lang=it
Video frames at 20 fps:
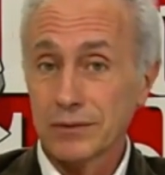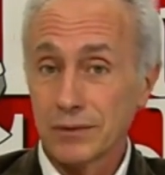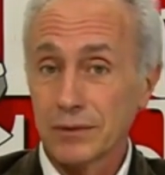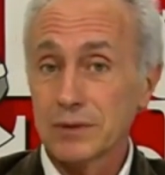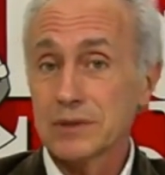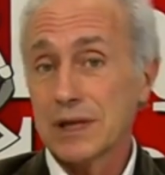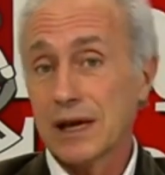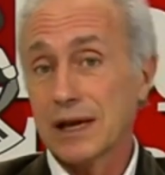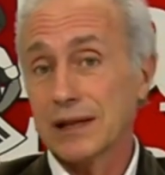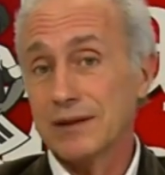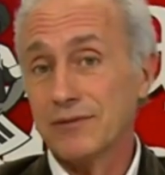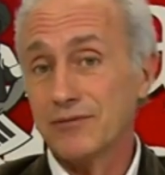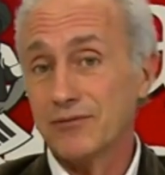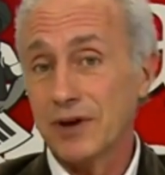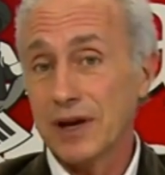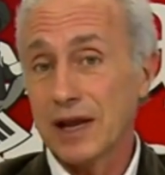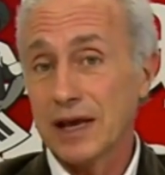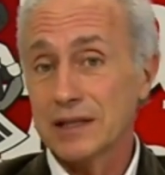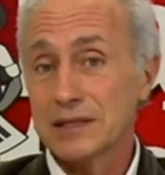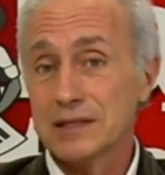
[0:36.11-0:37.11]
Questa è la
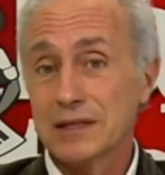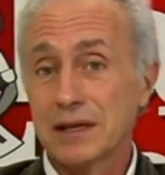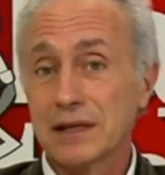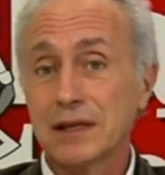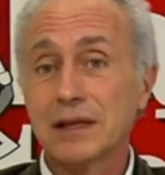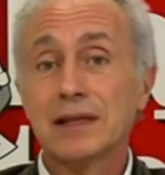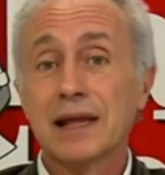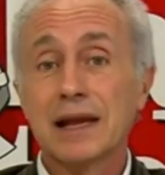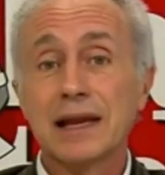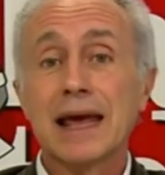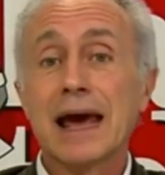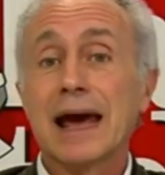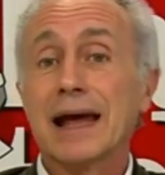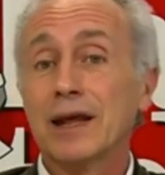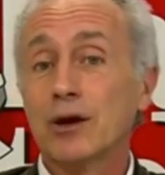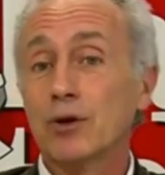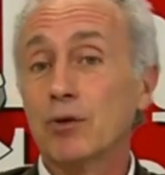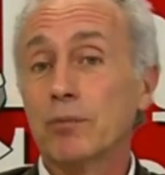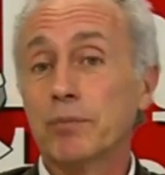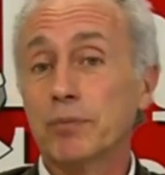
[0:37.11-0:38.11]
differenza. Gli
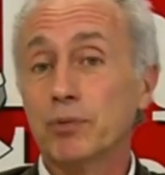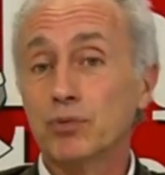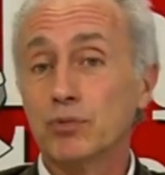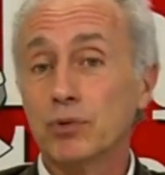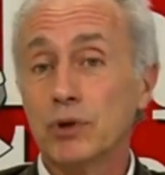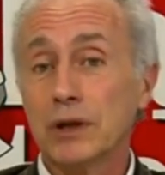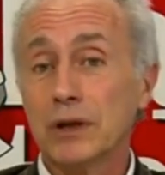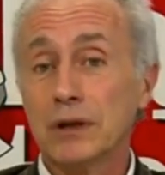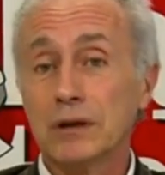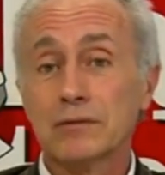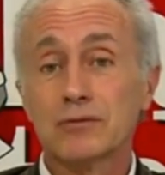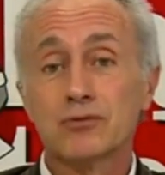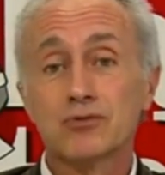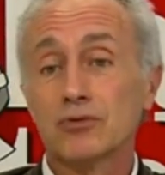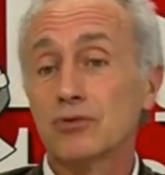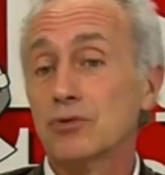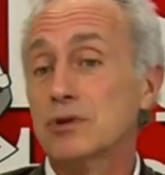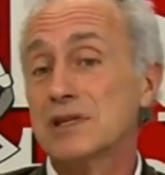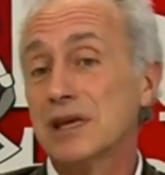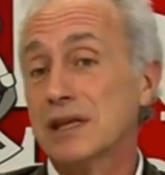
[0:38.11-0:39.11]
italiani con Putin
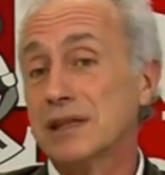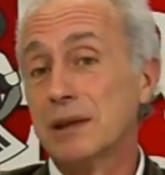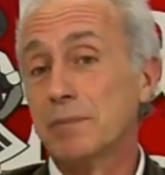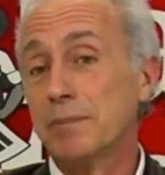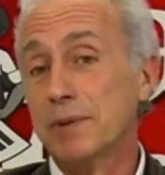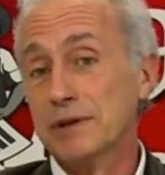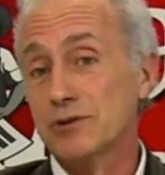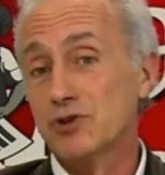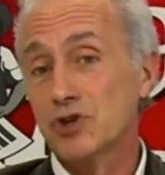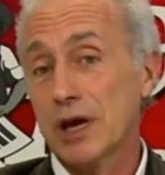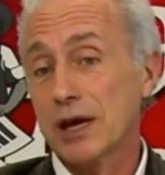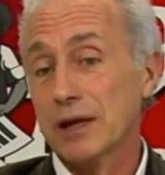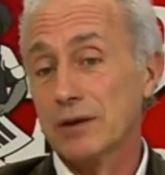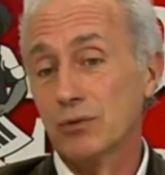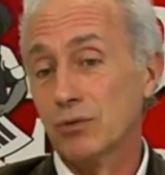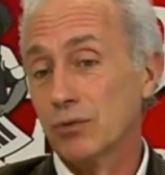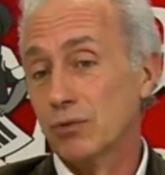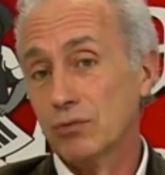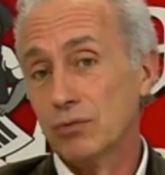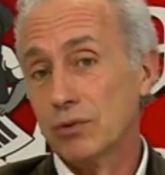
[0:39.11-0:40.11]
sono il
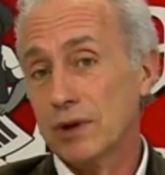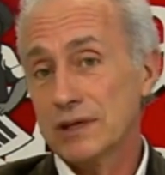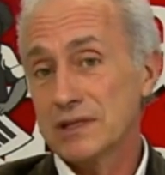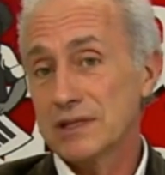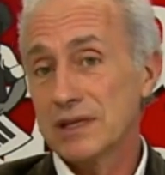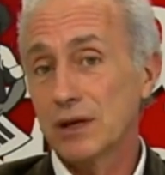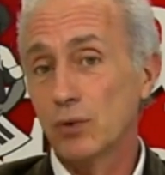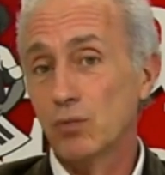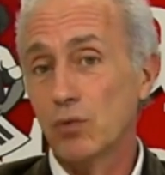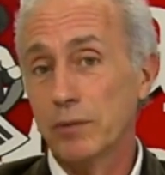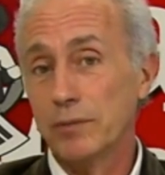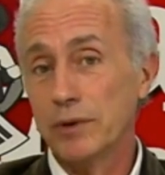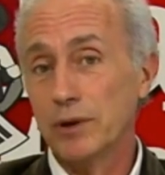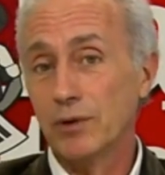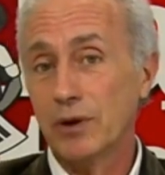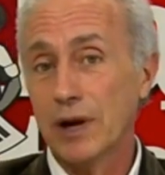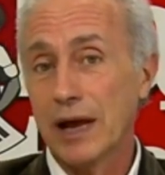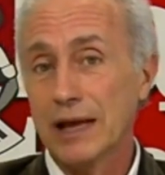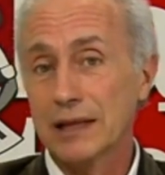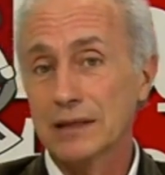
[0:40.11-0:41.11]
7%, un'esigua
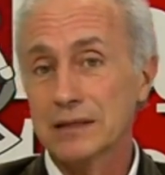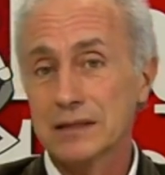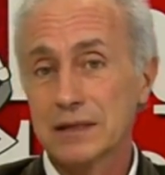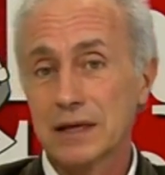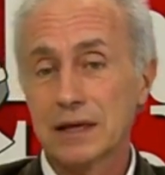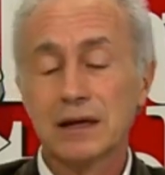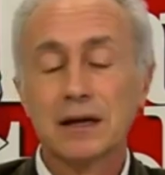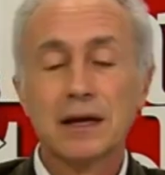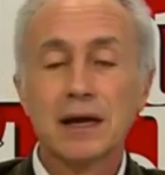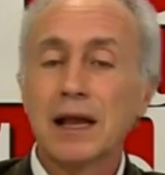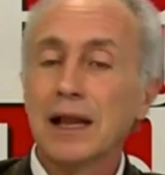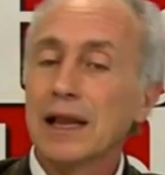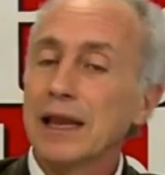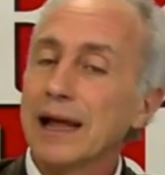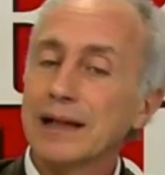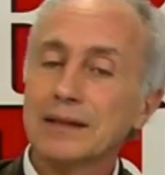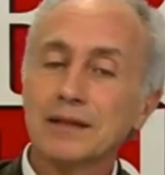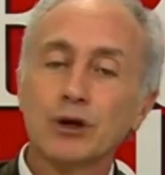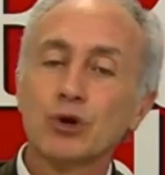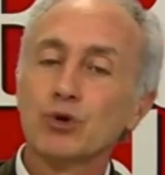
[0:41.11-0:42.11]
minoranza, Gli
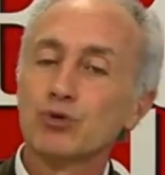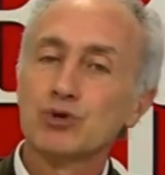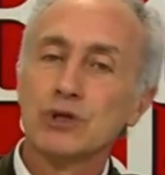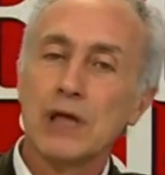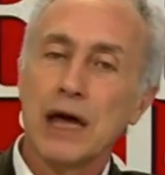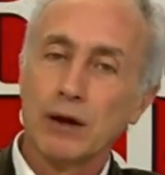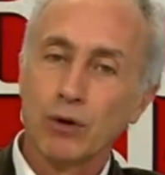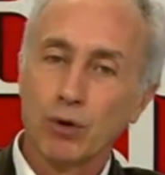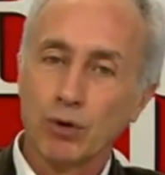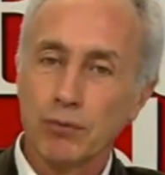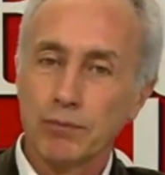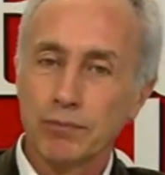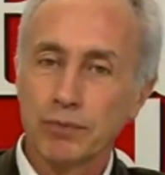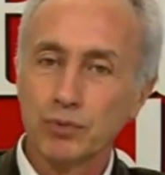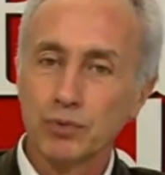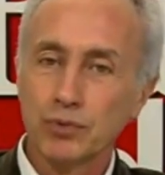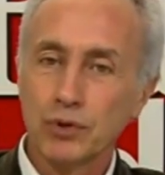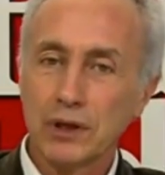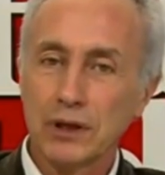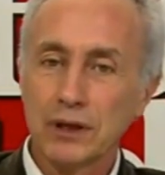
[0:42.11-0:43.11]
altri non stanno con
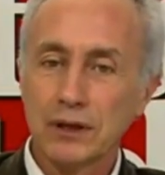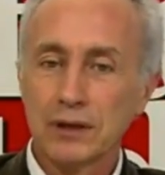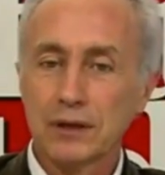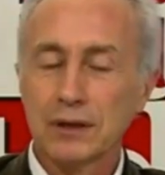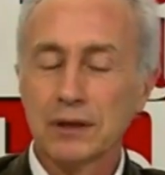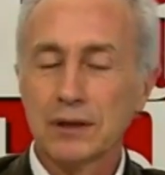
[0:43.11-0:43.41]
Putin.